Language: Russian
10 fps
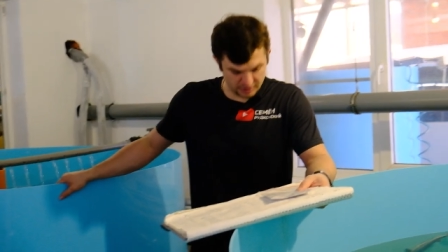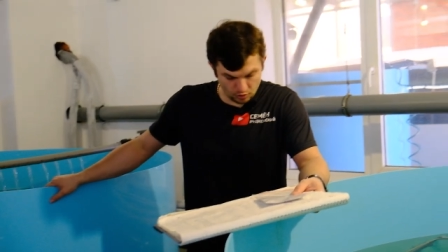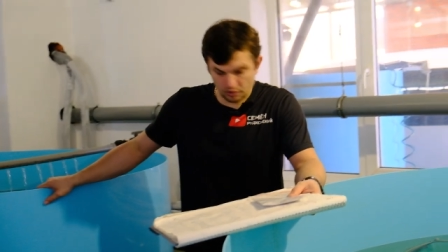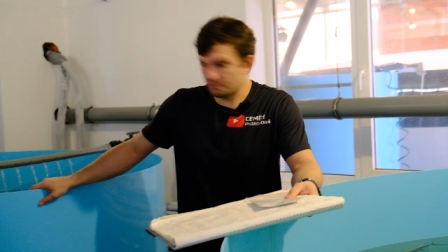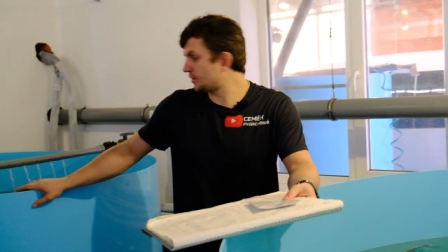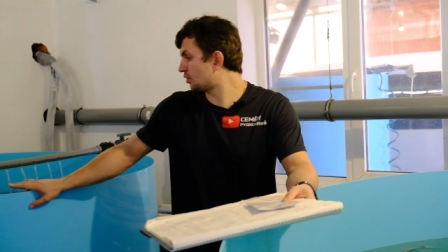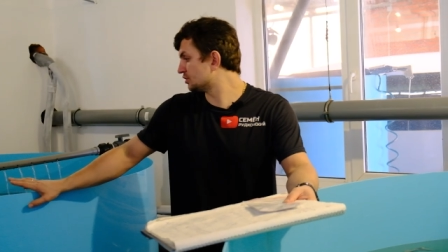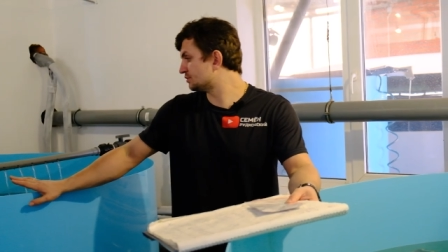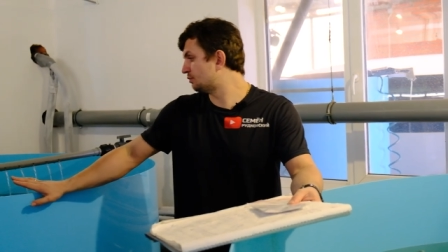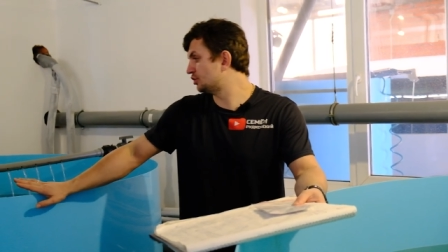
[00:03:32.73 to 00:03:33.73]
какой
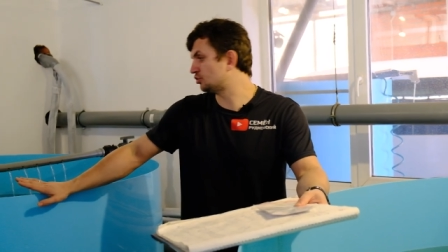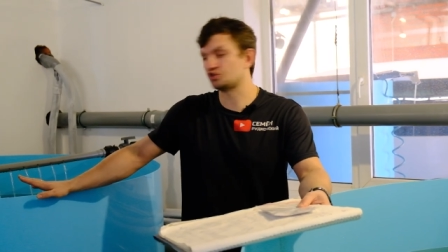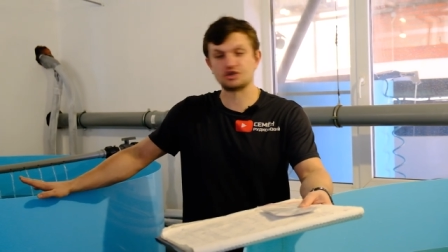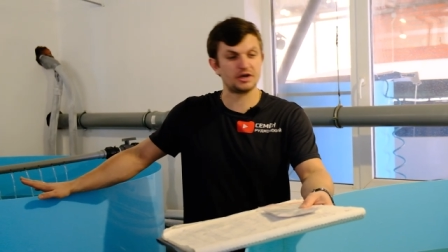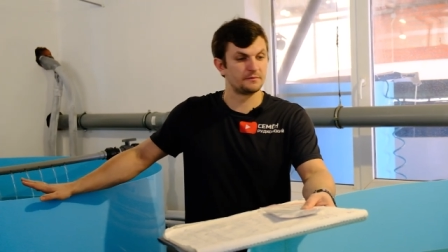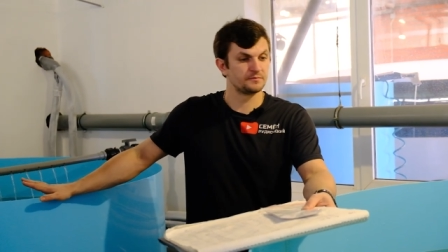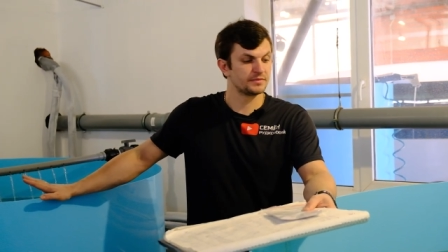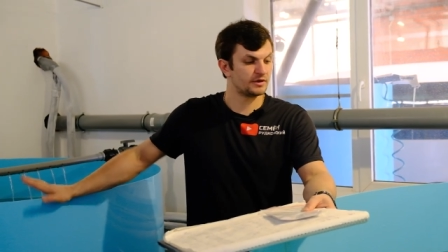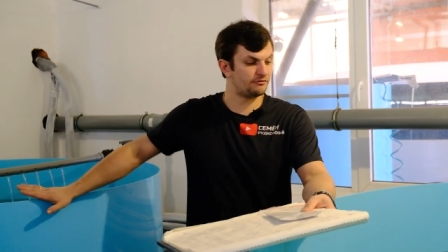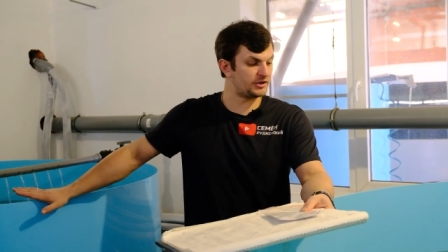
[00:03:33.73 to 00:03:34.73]
прирост будет уже
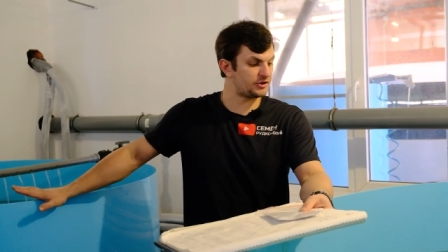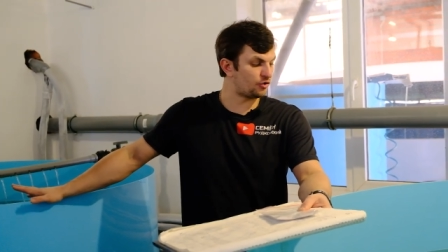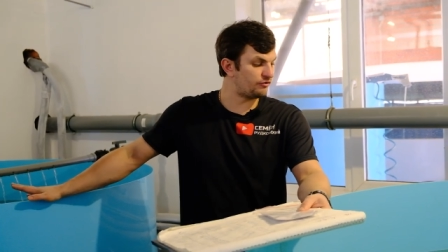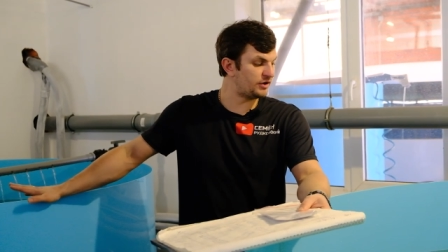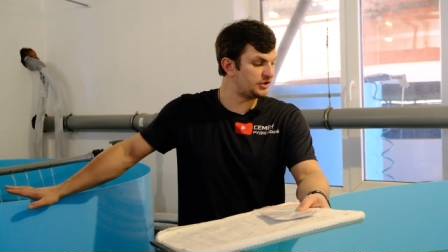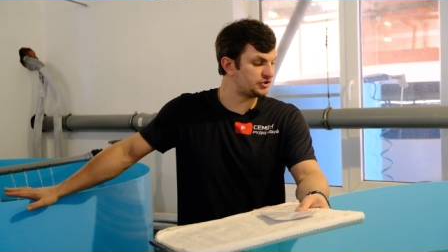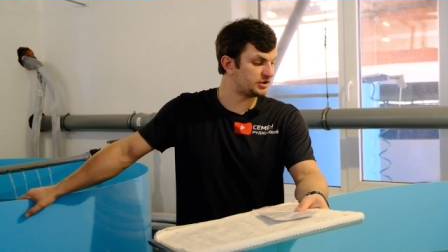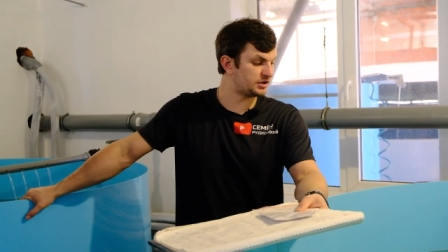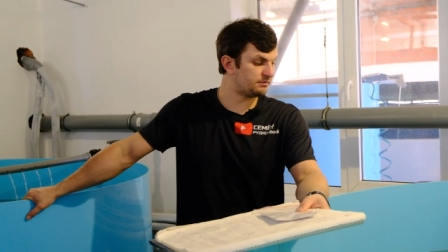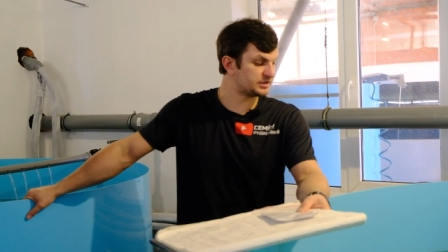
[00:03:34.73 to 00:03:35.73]
в этих
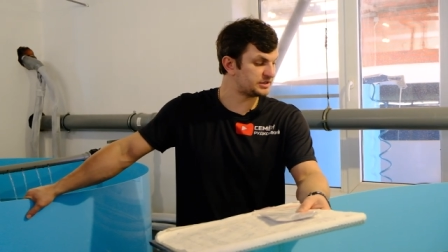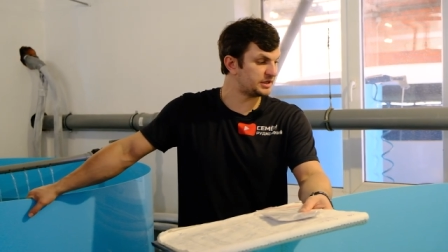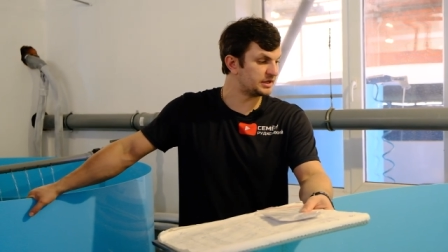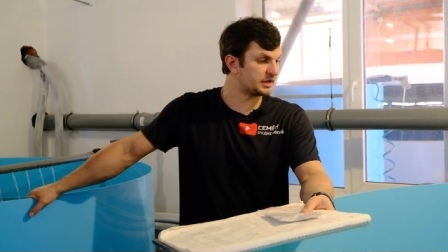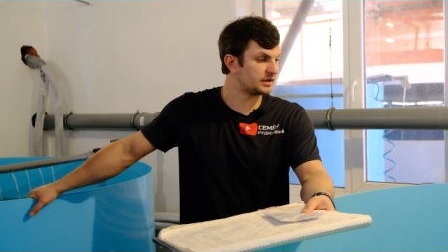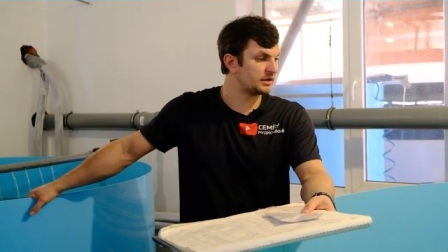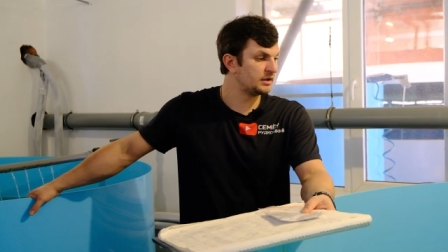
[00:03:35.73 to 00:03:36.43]
увеличенных бассейнах,